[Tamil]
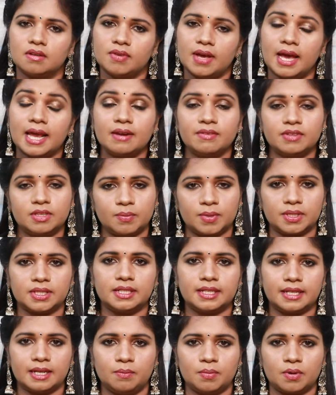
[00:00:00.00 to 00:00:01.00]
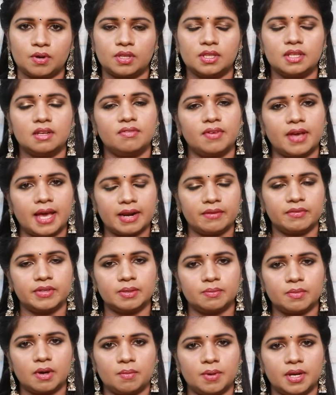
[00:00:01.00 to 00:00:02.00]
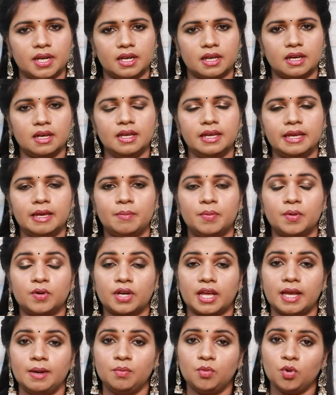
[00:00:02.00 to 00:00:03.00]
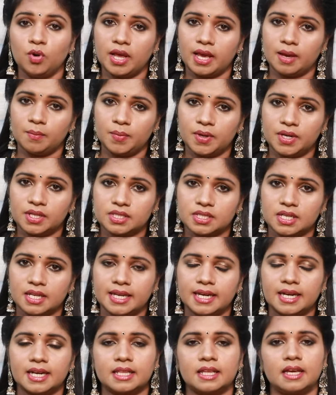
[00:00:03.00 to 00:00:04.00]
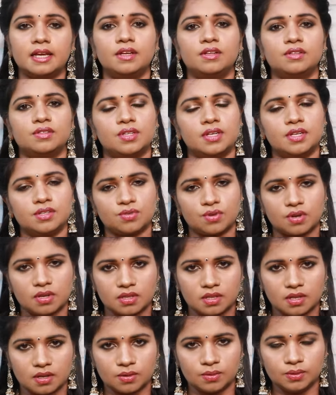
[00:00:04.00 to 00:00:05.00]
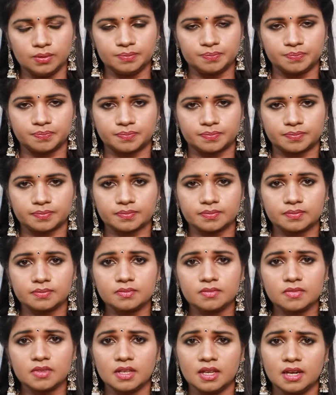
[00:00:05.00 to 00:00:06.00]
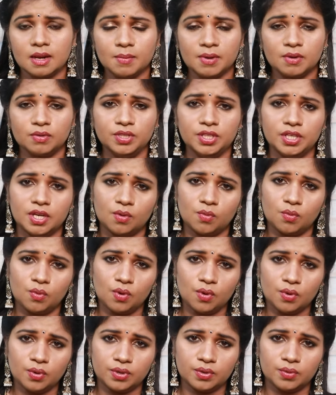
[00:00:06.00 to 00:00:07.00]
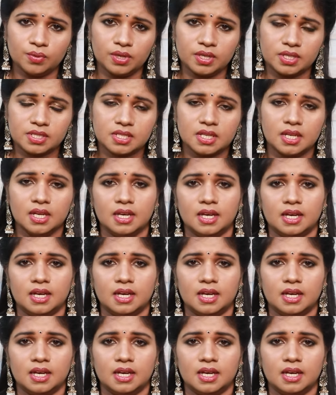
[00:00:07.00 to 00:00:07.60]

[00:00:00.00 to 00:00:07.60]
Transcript: வேறு விதமாக தான் ட்ரீட் பண்ணுவோம் அது என்ன வேறு விதமாக அப்படின்னா இப்போ டைப் டூ டயபெட்டிஸில் என்ன தான் இன்சுலின் சுரந்தாலும் நமக்கு வந்து எவ்வளோ யூனிட்ஸ்